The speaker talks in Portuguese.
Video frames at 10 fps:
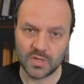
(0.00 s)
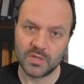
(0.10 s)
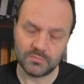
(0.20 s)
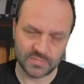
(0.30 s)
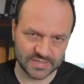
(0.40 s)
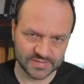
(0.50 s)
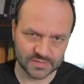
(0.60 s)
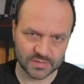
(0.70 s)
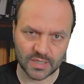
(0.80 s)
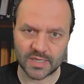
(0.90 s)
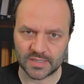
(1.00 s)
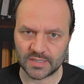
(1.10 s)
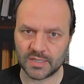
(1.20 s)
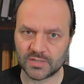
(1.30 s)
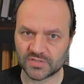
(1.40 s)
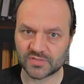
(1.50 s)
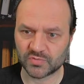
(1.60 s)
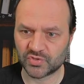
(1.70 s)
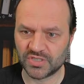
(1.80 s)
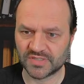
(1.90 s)
mas é ele que nós vamos
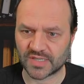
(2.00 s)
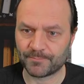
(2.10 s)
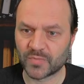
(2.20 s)
utilizar.